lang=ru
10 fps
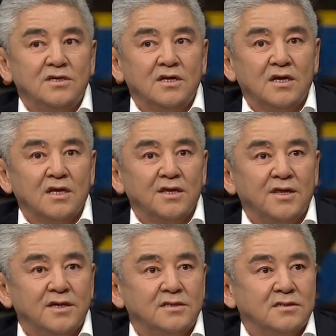день
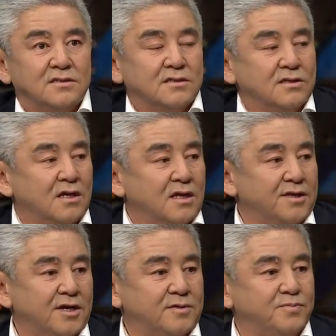голодать,
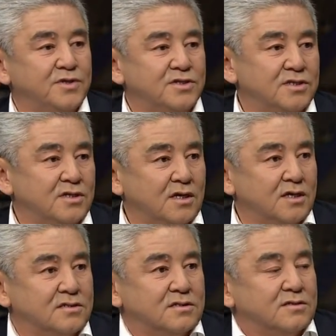голодать, пить
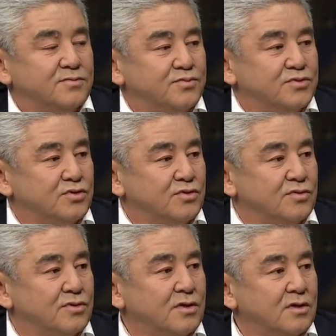жидкость,
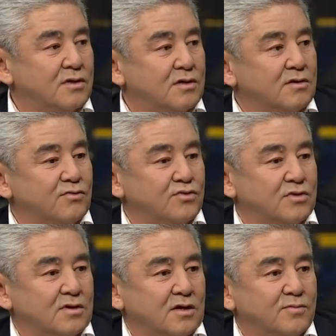все. Вот,
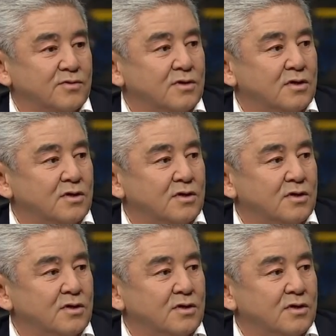и вам бы, этого